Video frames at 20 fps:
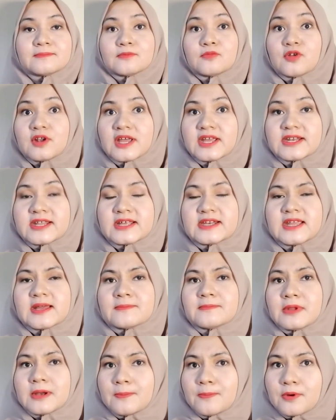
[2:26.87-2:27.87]
mulai dari
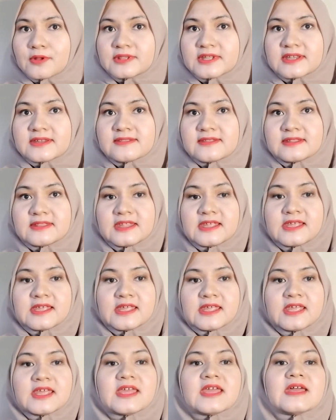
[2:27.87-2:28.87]
yang berpotensi
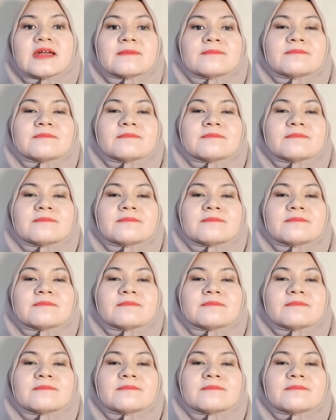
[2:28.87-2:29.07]
tinggi